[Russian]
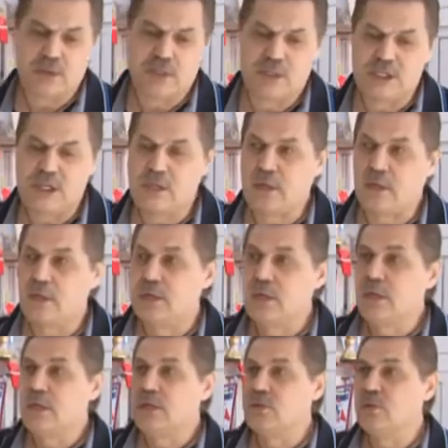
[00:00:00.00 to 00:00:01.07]
жалко,
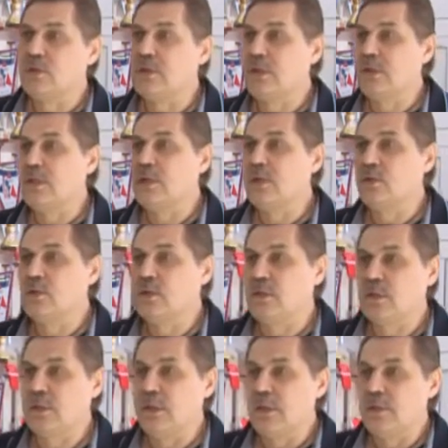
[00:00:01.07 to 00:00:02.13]
что игроки, которые